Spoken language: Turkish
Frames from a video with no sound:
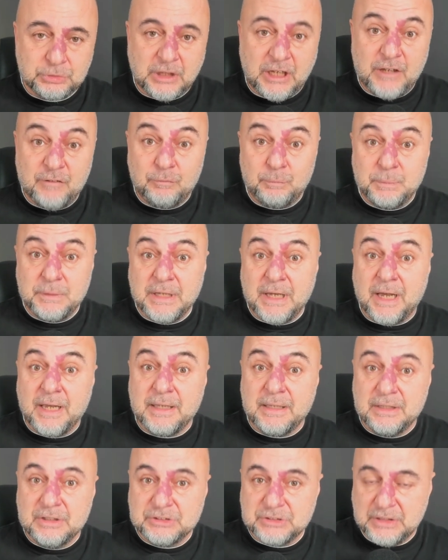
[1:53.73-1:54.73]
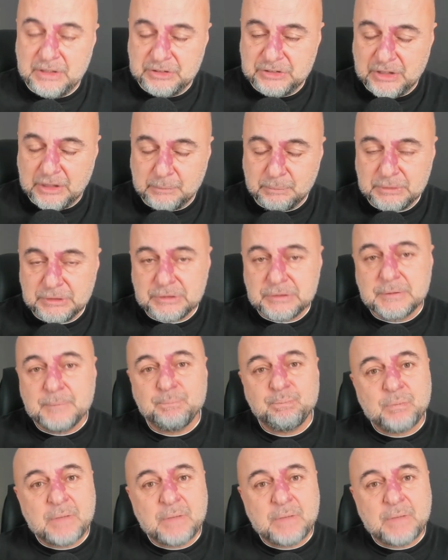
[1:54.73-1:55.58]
FBI inceleyecekmiş.